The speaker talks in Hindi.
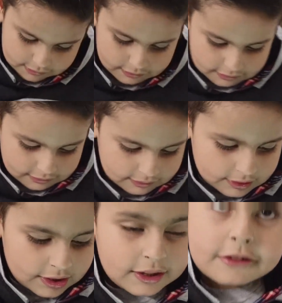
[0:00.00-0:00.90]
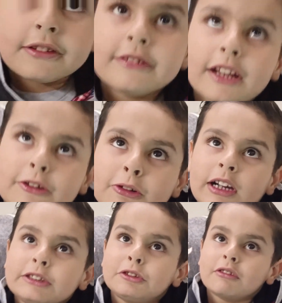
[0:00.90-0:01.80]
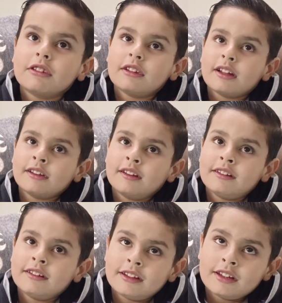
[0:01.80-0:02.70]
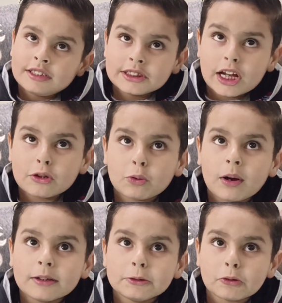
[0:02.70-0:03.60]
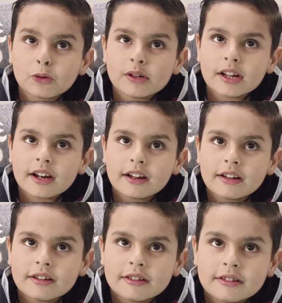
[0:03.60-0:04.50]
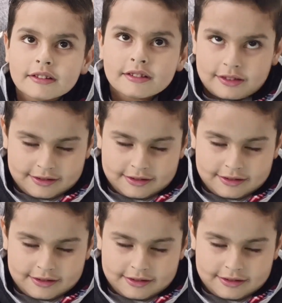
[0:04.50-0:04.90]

नाम क्या है जादूगर चुकंदर है जादूगर चुकंदर जादूगर